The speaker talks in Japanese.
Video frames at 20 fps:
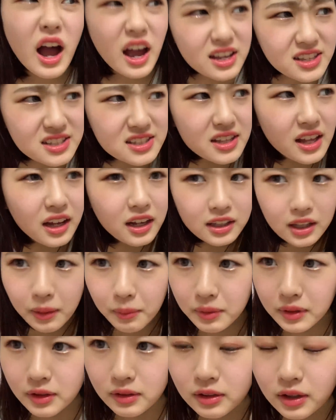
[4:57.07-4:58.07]
スなんか食べて
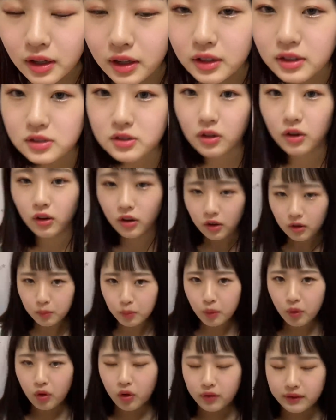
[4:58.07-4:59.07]
るからでしょ
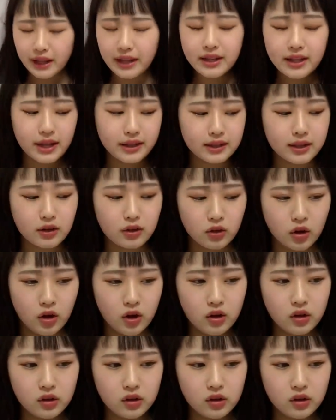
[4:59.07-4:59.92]
もう何やってるの